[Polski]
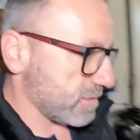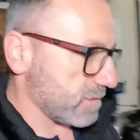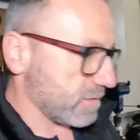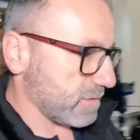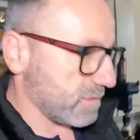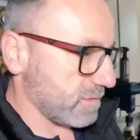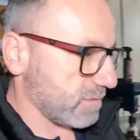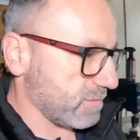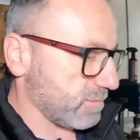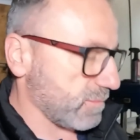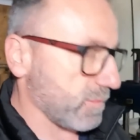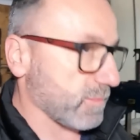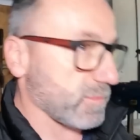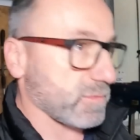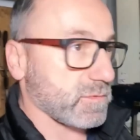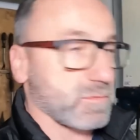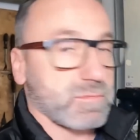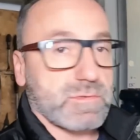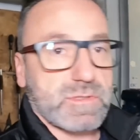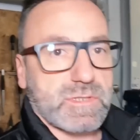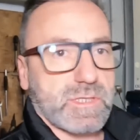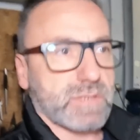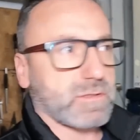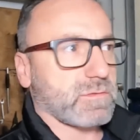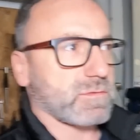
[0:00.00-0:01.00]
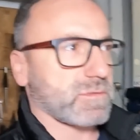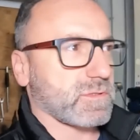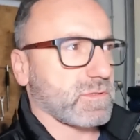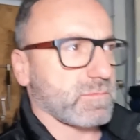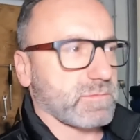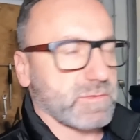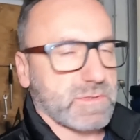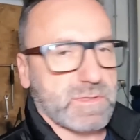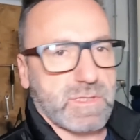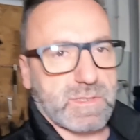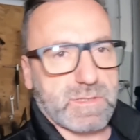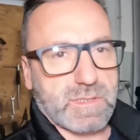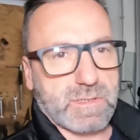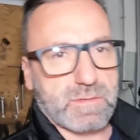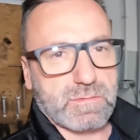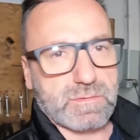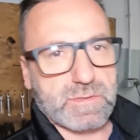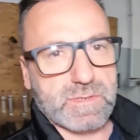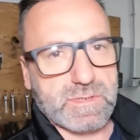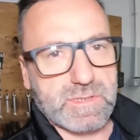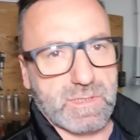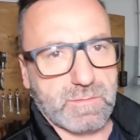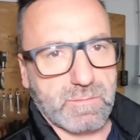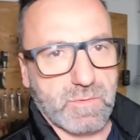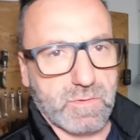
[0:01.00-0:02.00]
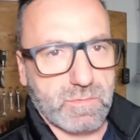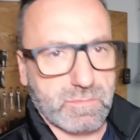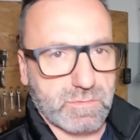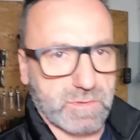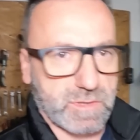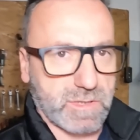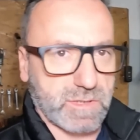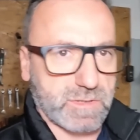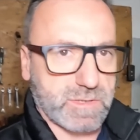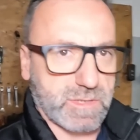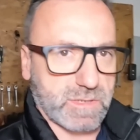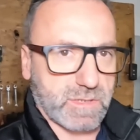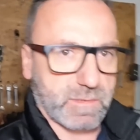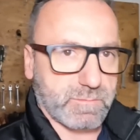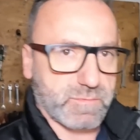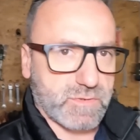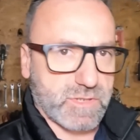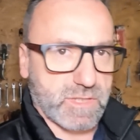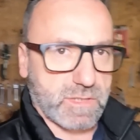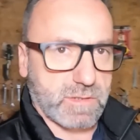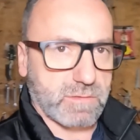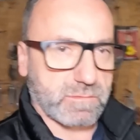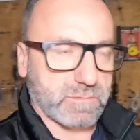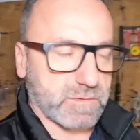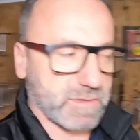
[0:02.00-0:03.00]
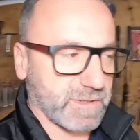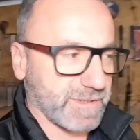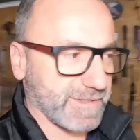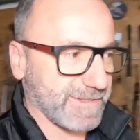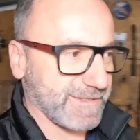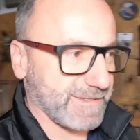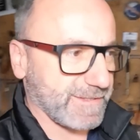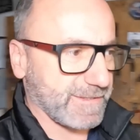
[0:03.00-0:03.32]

y, po prostu trzeba to zrobić, dlatego że samochód jedzie na przegląd,